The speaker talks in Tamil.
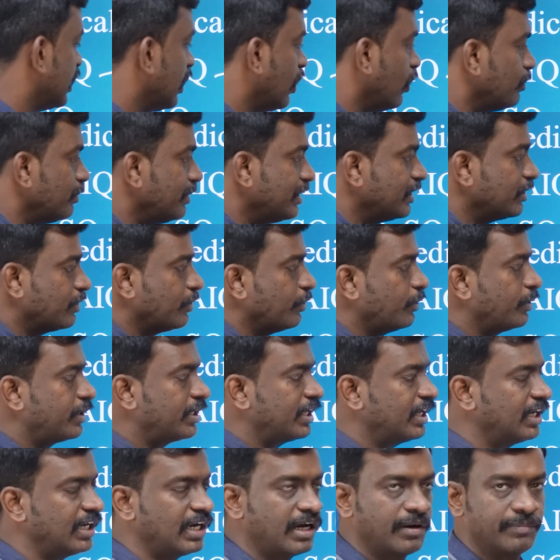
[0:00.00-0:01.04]
கவர்மெண்ட்
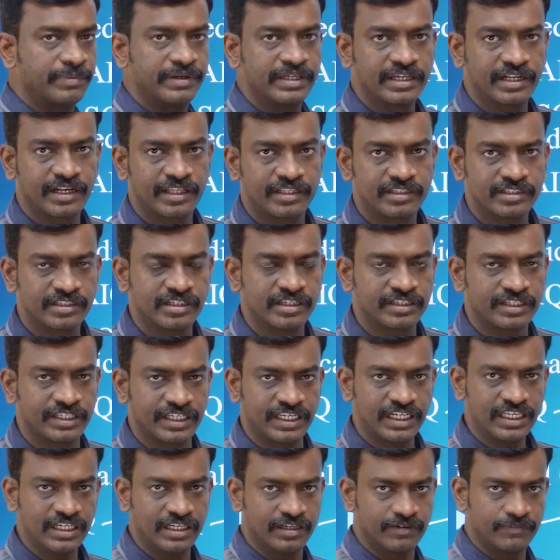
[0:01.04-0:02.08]
கோட்டா அப்படிங்கிற இதுக்கு
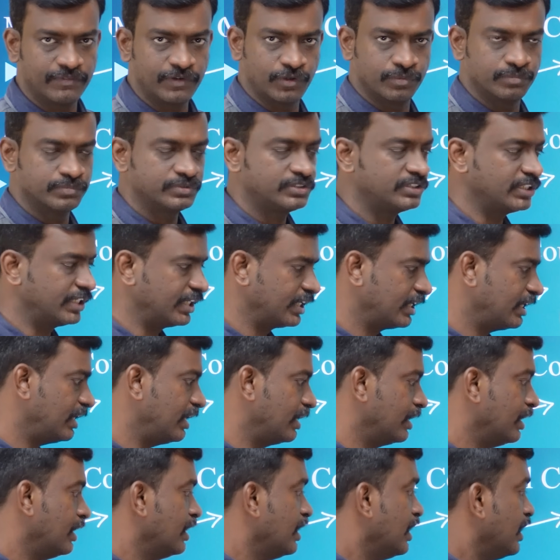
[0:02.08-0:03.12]
கீழே வரும்
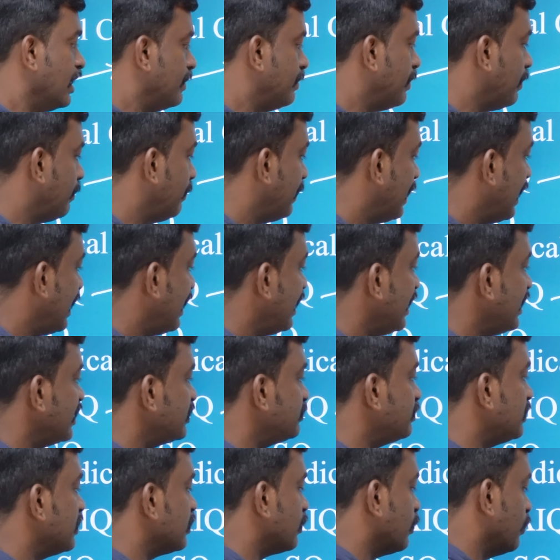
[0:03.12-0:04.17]
சரிங்களா இப்போ
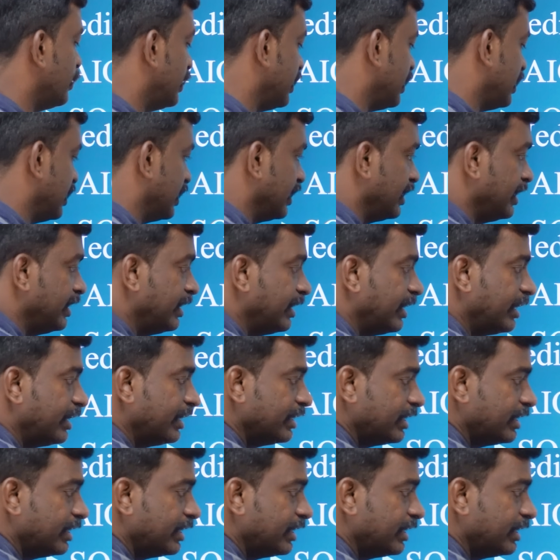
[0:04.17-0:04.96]
மேனேஜ்மெண்ட் கோட்டா இந்த